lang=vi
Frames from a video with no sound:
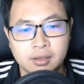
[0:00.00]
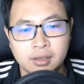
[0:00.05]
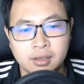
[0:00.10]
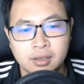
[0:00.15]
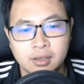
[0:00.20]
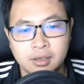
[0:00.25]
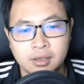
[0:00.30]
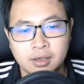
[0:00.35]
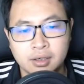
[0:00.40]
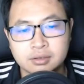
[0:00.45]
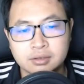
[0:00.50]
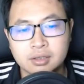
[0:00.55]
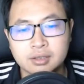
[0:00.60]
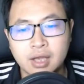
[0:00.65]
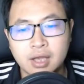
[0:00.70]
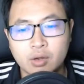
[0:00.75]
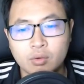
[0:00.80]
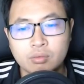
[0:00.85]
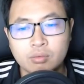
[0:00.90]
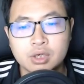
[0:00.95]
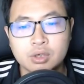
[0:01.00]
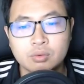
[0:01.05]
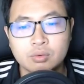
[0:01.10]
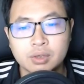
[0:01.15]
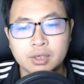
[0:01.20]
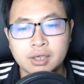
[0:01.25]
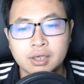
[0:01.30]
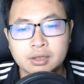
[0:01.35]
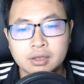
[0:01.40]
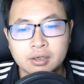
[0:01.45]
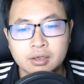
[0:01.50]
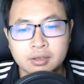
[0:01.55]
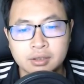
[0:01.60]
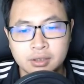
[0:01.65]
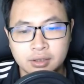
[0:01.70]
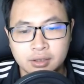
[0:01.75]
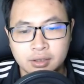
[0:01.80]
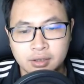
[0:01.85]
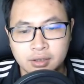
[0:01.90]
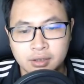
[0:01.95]
Hơn nữa ta cũng lưu ý tới,
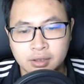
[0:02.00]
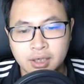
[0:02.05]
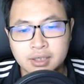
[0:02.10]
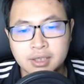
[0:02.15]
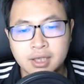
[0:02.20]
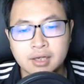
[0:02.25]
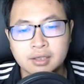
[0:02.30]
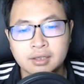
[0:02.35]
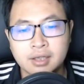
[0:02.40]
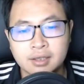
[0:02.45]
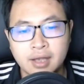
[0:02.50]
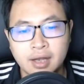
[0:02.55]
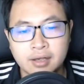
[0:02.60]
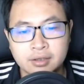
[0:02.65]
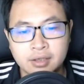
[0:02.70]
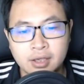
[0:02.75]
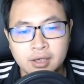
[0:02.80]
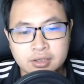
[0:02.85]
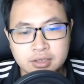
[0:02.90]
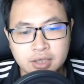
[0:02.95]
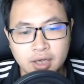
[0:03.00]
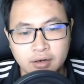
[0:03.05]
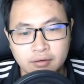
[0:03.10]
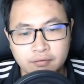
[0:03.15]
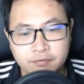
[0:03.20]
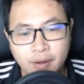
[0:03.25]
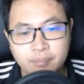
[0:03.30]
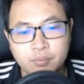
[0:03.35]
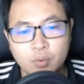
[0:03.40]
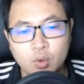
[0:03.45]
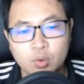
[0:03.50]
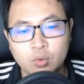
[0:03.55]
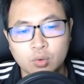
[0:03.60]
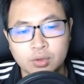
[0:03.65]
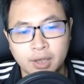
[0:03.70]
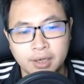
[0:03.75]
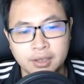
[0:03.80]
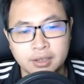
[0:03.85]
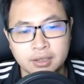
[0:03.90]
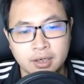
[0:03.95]
khi nhìn thấy ta thi triển pháp môn của
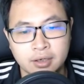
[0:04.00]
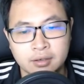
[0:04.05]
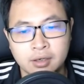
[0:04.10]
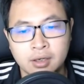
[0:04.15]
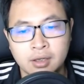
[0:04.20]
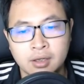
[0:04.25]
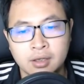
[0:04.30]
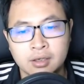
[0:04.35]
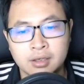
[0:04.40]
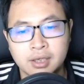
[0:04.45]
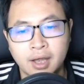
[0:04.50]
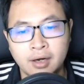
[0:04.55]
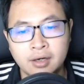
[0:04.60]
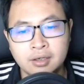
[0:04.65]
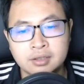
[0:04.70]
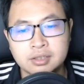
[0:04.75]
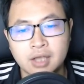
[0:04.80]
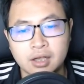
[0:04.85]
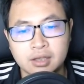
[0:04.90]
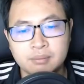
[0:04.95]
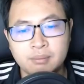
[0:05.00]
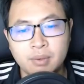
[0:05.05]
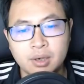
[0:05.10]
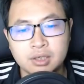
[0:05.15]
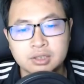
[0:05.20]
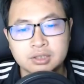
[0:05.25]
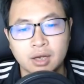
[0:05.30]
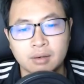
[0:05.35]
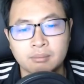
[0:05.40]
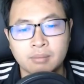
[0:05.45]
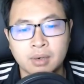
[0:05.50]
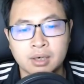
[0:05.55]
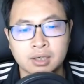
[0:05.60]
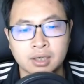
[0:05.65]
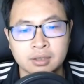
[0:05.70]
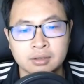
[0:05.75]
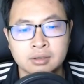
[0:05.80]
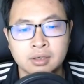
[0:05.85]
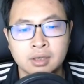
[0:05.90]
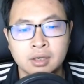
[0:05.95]
thánh nhân thì hắn sợ tới mức trợn mắt
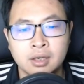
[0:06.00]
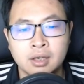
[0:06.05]
lên,